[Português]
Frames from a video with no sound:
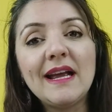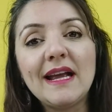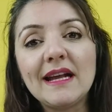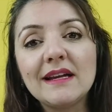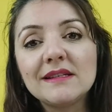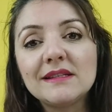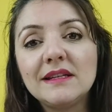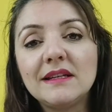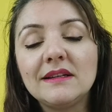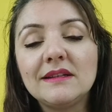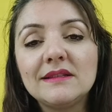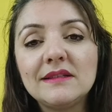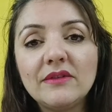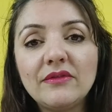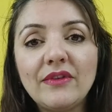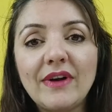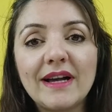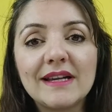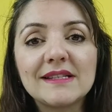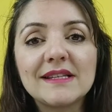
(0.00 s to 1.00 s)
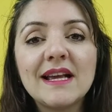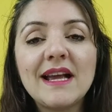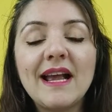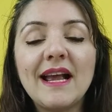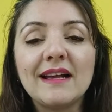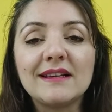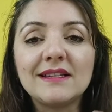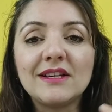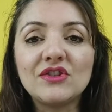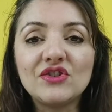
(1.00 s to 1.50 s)
É assim que se faz
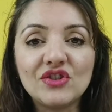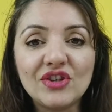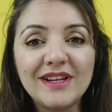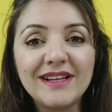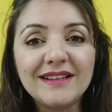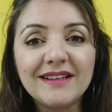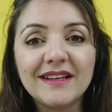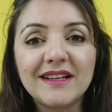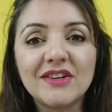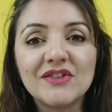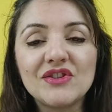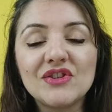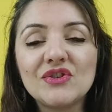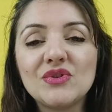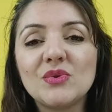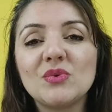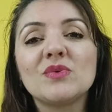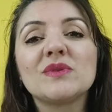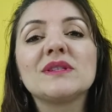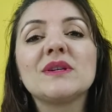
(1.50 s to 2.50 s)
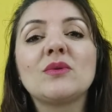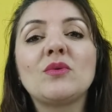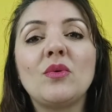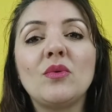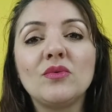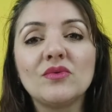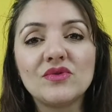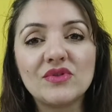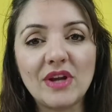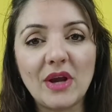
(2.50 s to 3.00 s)
essa tinta que a gente usa
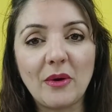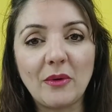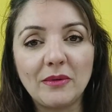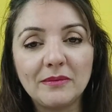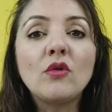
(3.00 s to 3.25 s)
com o gel.